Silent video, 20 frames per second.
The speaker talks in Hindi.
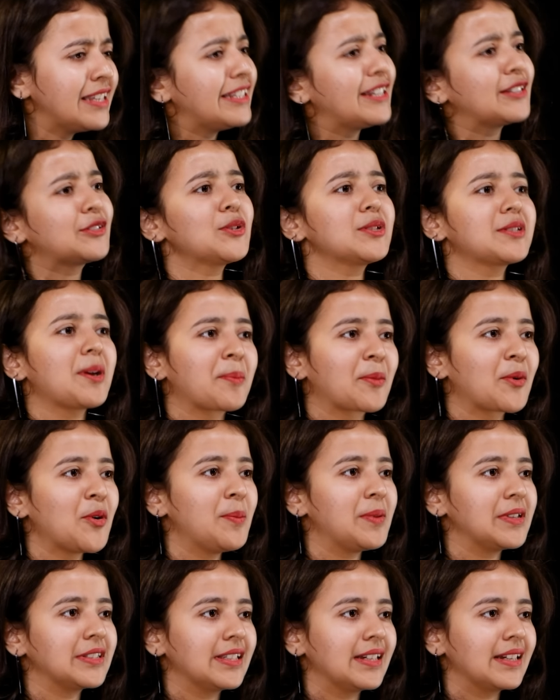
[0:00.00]
ये तो
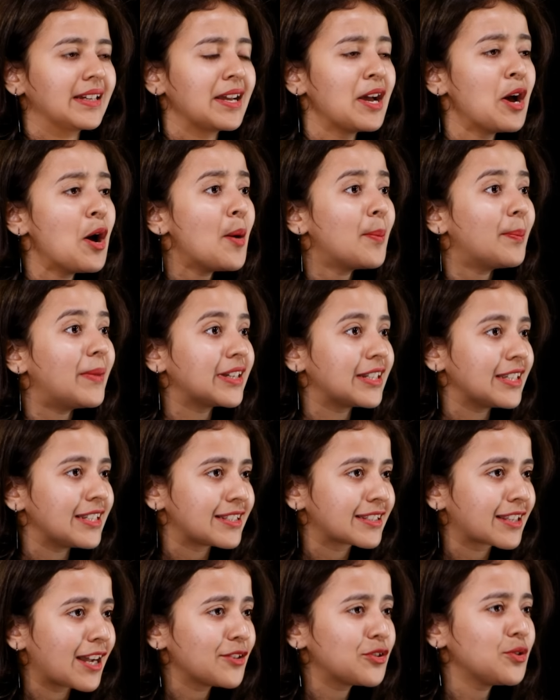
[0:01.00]
सबको पता है बट
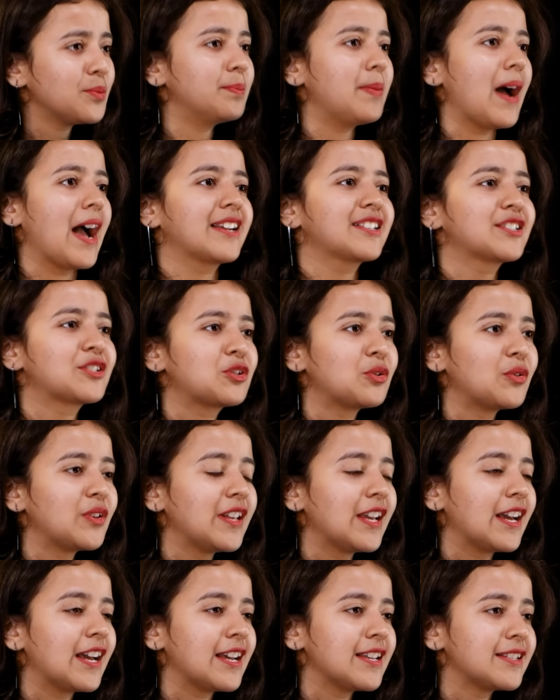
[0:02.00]
इसका जो बैक
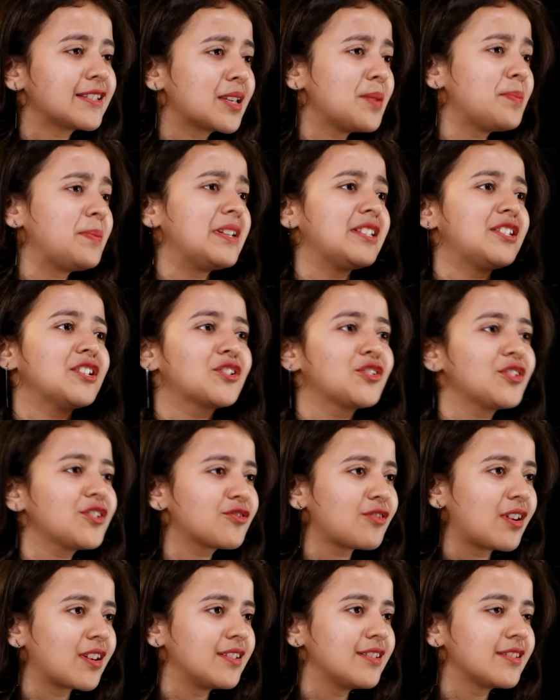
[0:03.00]
स्टोरी है इसके पीछे की जो
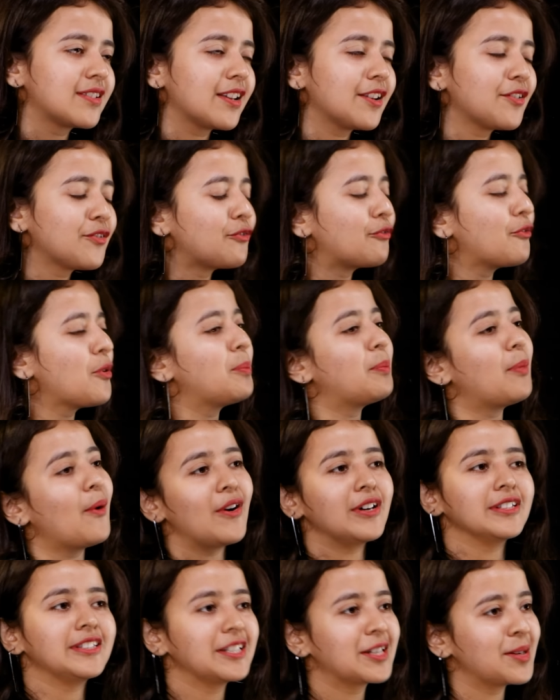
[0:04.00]
स्ट्रगल्स हैं वो
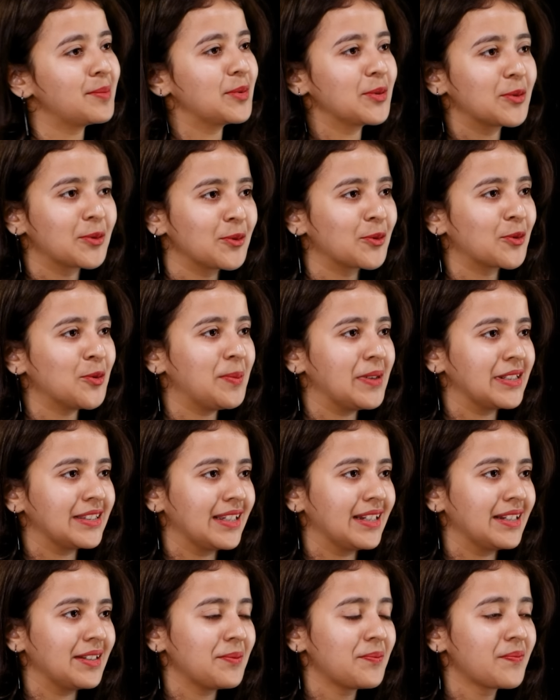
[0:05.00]
बहुत ही कम लोगों को
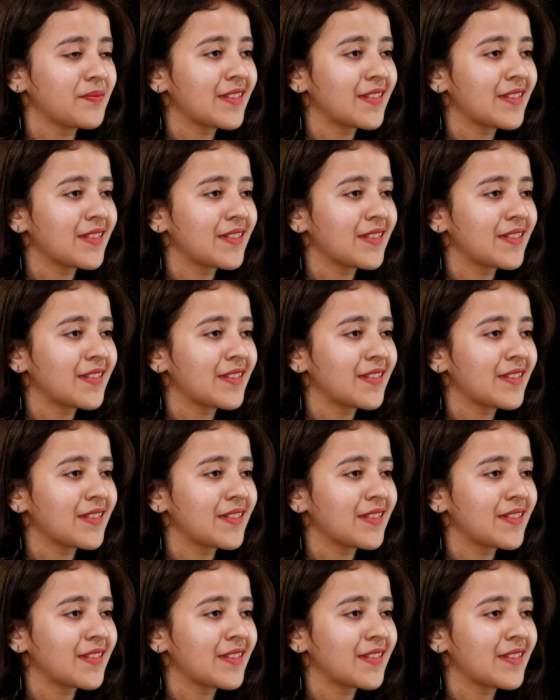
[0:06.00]
पता है